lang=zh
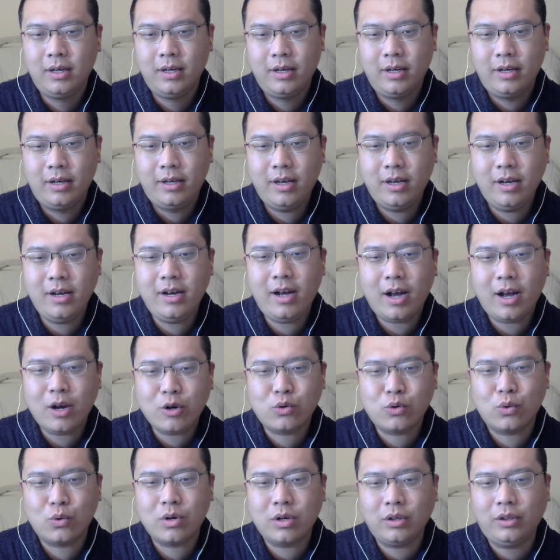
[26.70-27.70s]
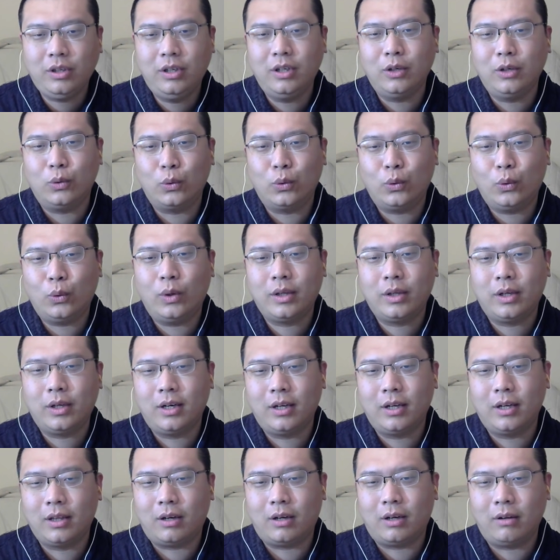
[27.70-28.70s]
应该说是特鲁多的
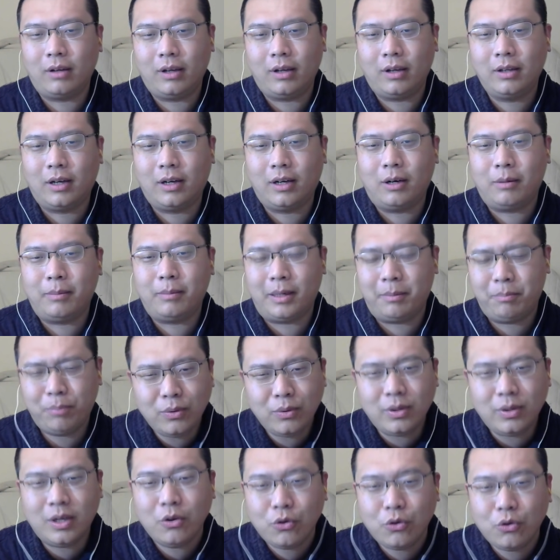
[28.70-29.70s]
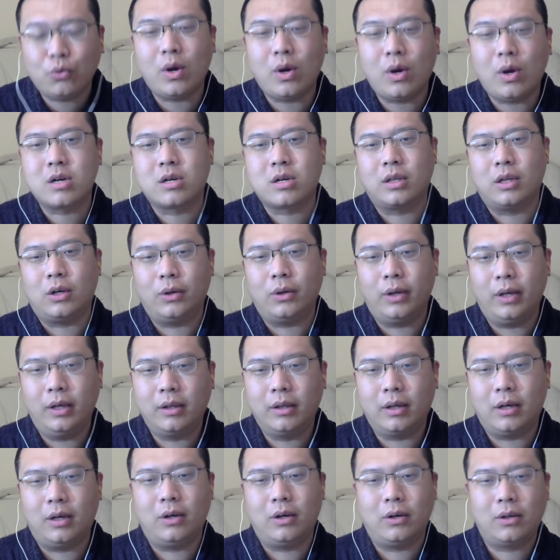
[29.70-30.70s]
老领导吧，不能算是老领
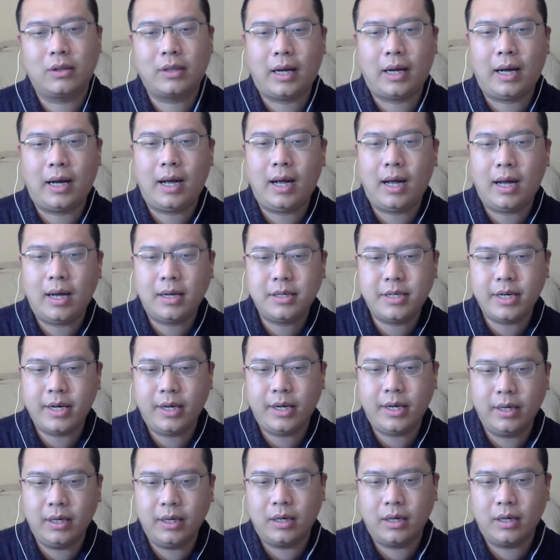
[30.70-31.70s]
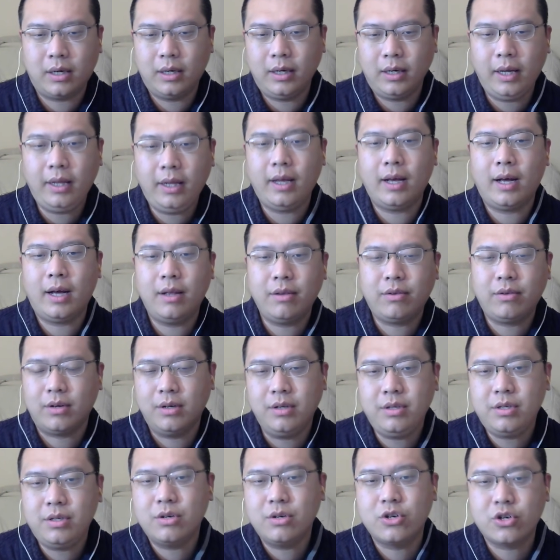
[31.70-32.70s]
导。他这个克雷蒂安曾
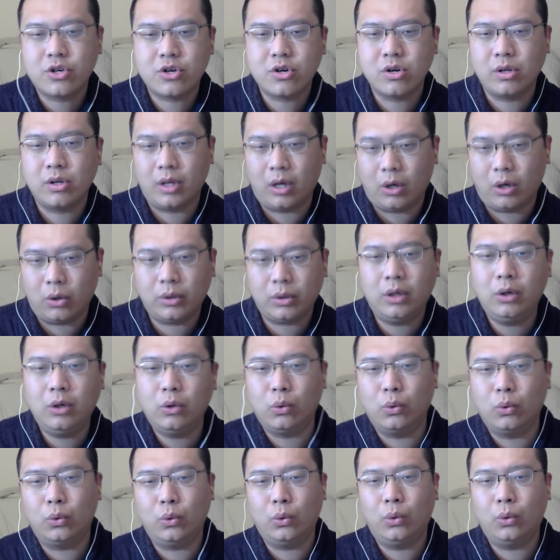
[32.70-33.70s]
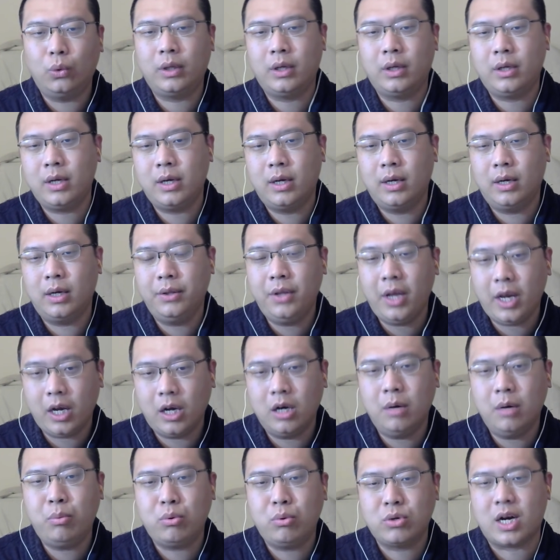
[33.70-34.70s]
经是老特鲁多的这个内阁
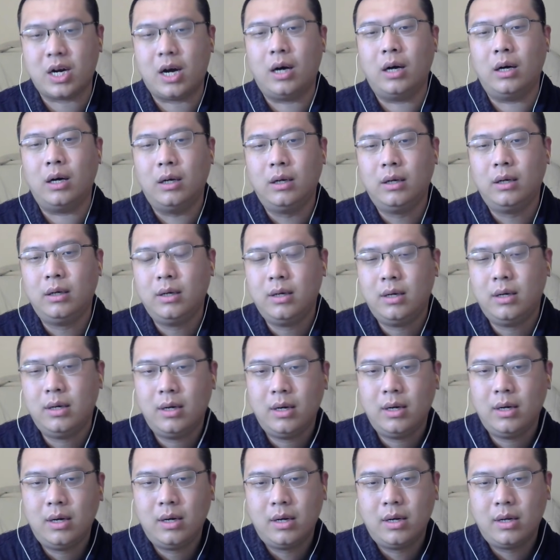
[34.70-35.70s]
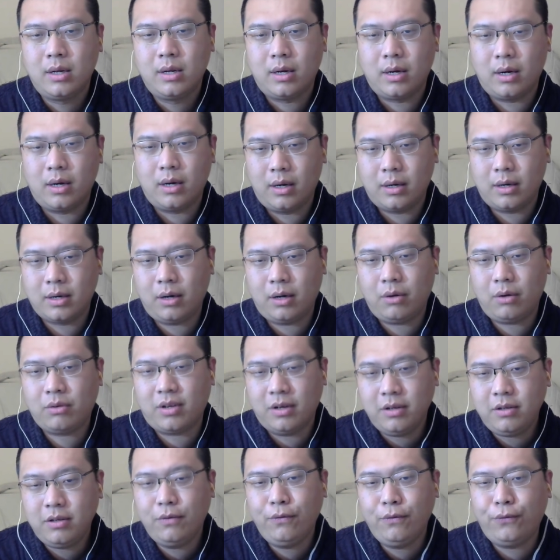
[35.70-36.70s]
部长，呃，然后
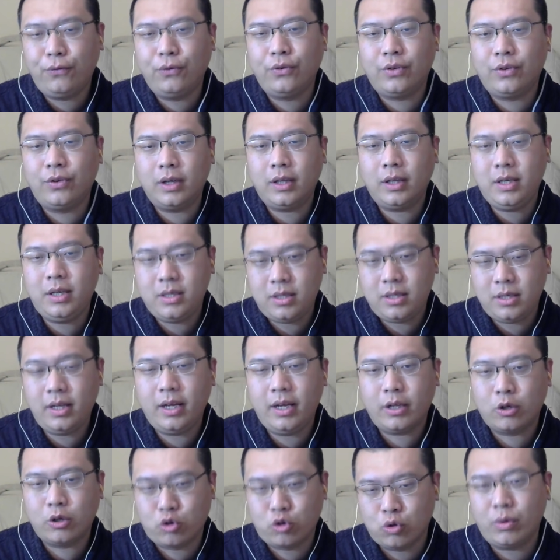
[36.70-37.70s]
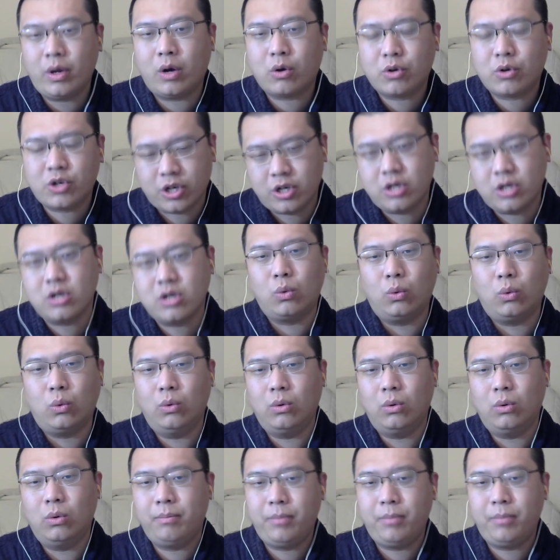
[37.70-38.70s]
曾经负责了一系列的重要事务，
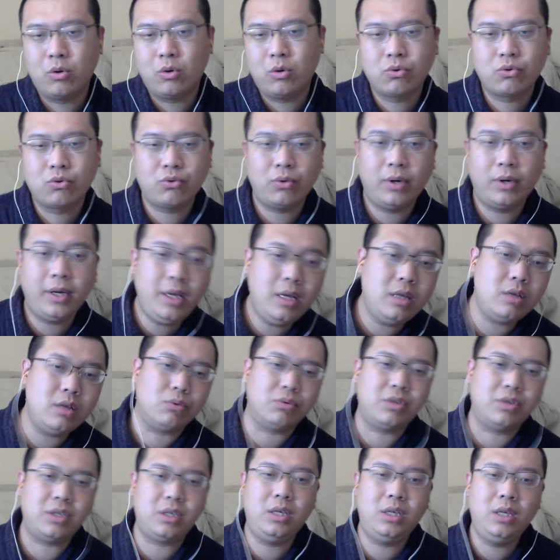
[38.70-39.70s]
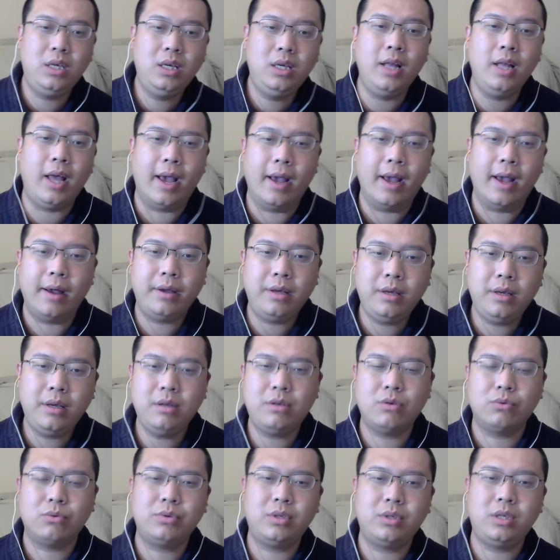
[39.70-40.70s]
比如说一九七一年，一
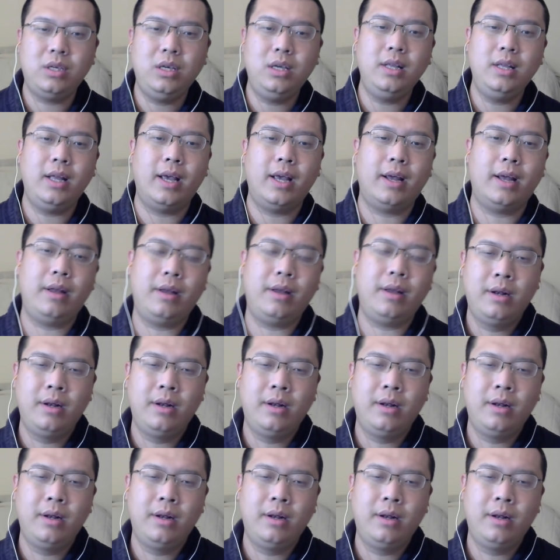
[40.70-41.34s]
九七一年